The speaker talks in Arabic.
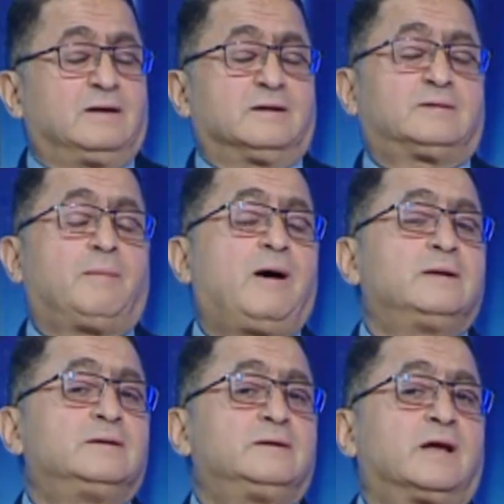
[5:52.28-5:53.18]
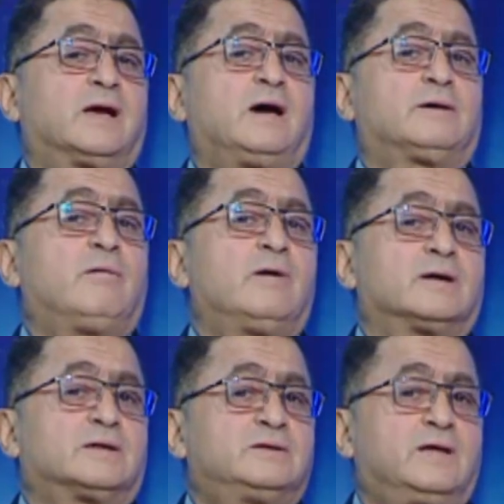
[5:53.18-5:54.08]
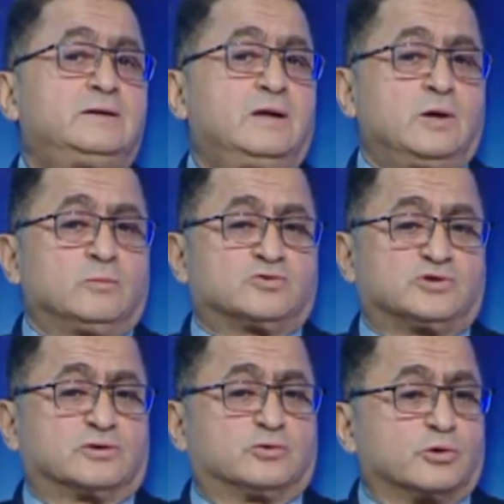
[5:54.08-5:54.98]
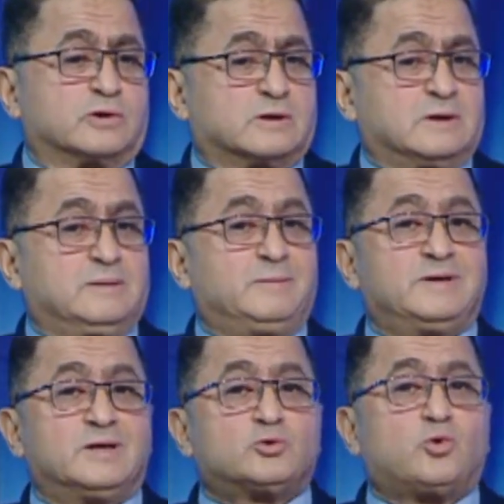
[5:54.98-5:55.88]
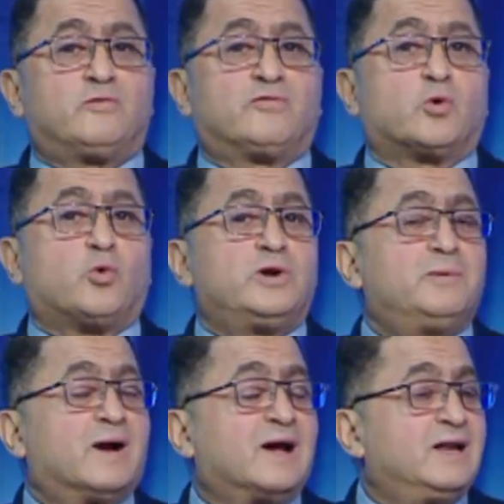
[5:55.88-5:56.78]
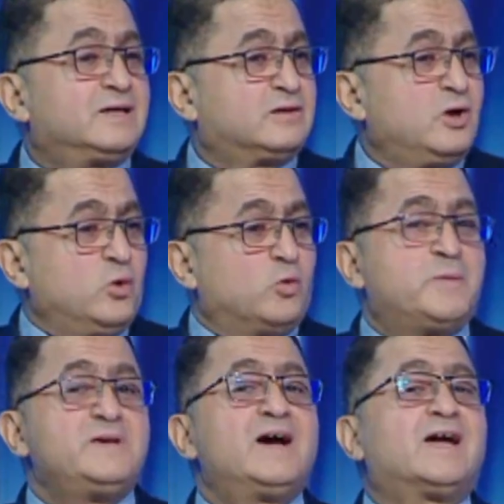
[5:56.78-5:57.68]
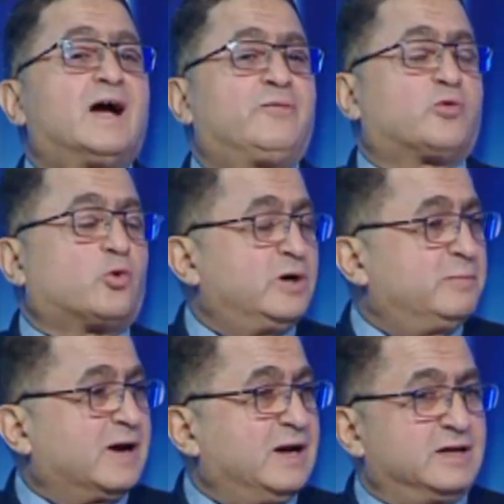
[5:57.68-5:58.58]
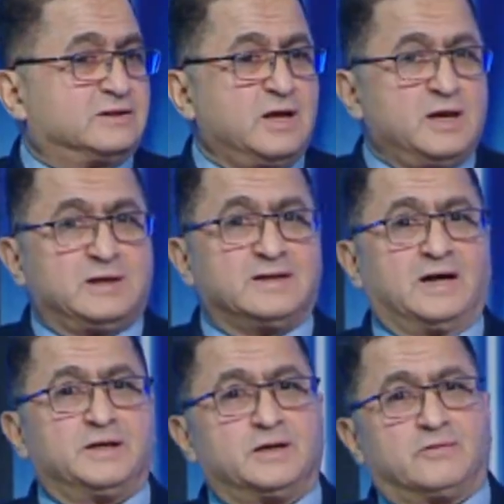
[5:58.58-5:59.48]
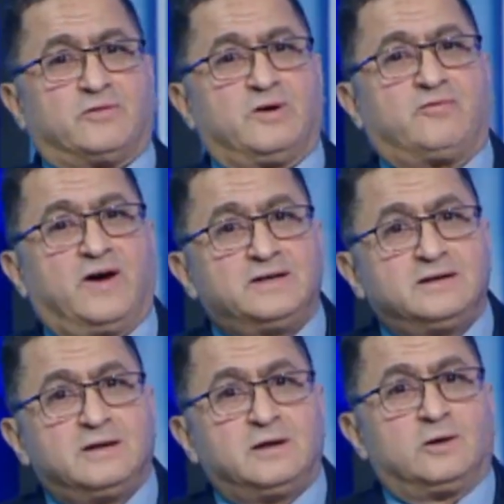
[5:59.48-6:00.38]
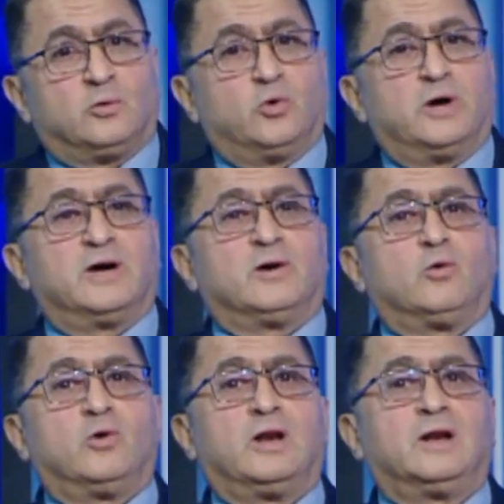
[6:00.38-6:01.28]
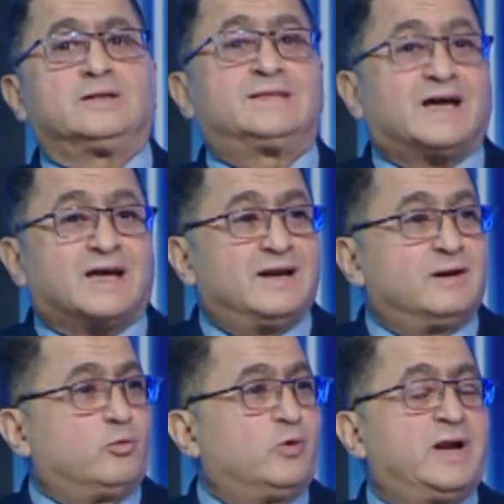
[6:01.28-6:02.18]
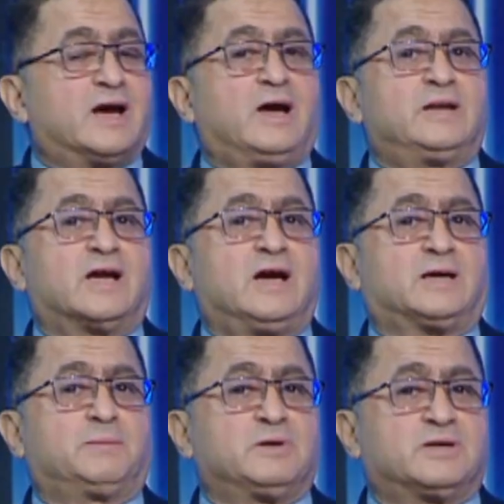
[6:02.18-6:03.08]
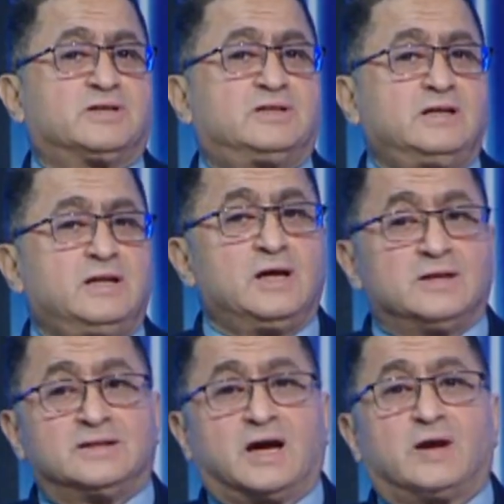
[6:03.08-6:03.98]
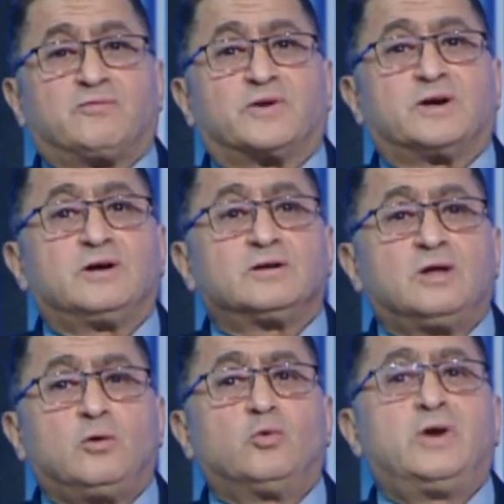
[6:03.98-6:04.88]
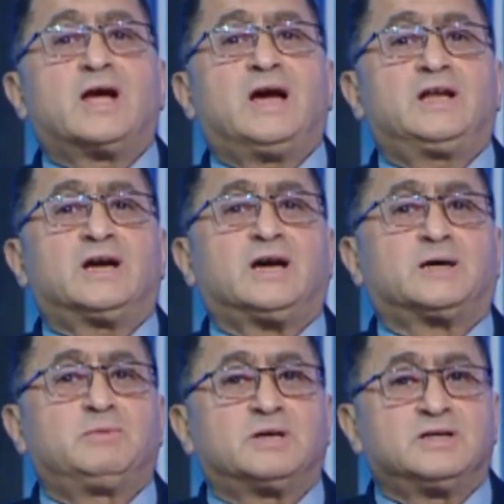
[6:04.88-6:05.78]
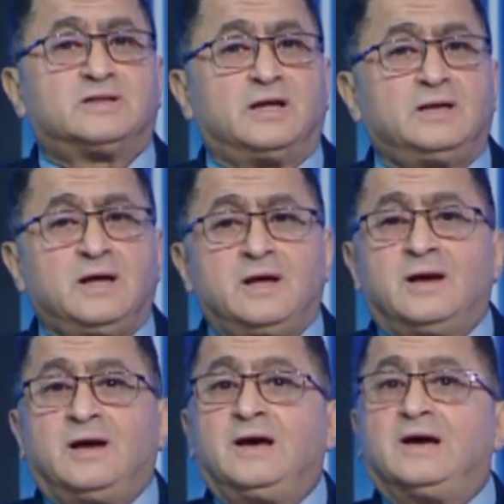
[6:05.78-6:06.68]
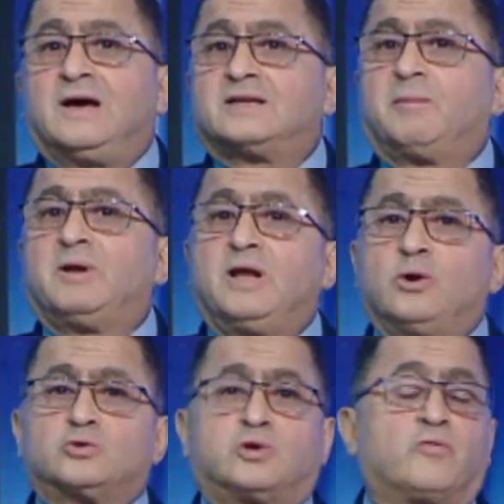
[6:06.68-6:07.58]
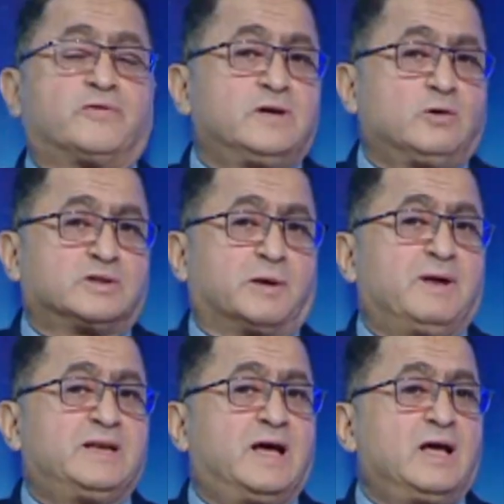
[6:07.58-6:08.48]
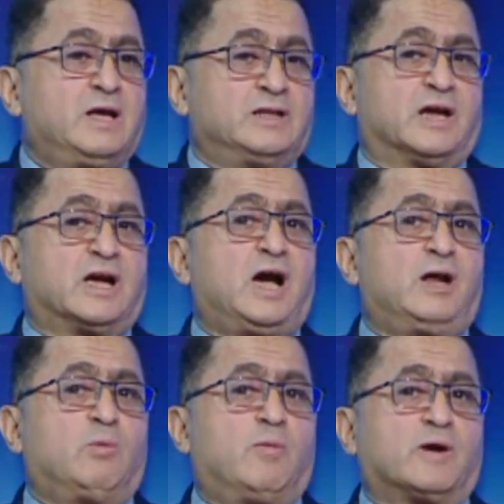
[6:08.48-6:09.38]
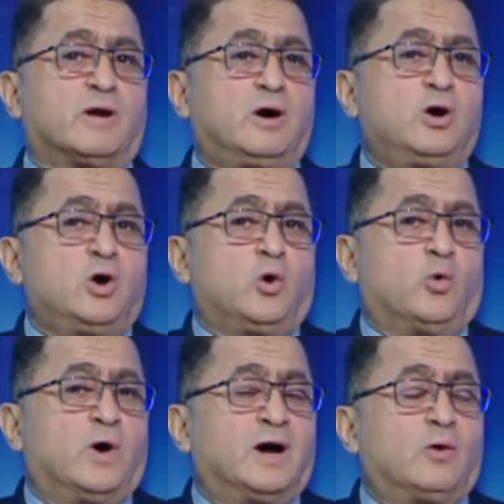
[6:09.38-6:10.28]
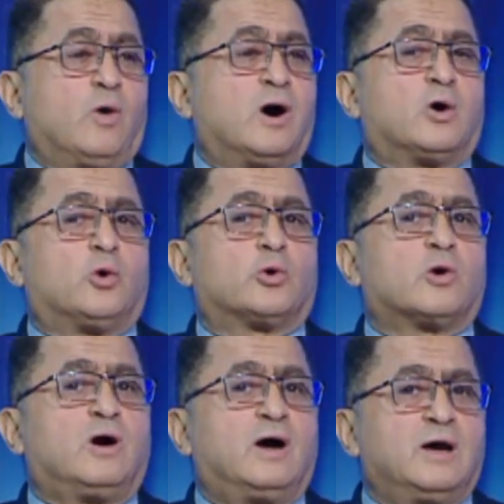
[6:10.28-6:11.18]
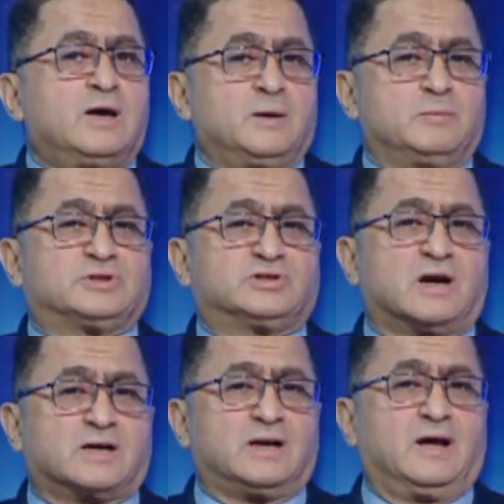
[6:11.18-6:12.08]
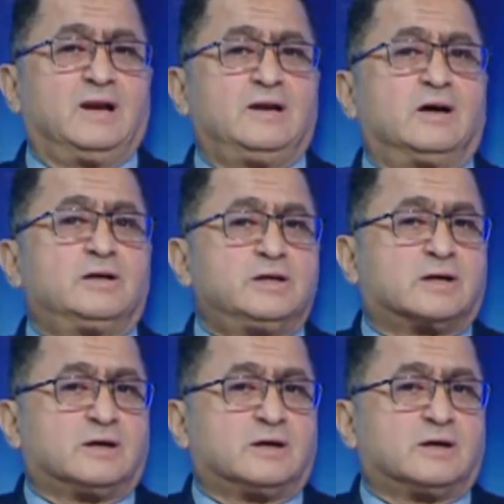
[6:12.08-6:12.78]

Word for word: طبعا نجاح رائع جدا شار ترك بيدخل في كل المجالات وبينجح في كل المجالات يعني في الفن ودخل ونجح نجاح كبير جدا دخل في الرياضة ونجح نجاح كبير جدا أتمنى له التوفيق وأتمنى نجاح المباراة وخروجها بالشكل اللي يليق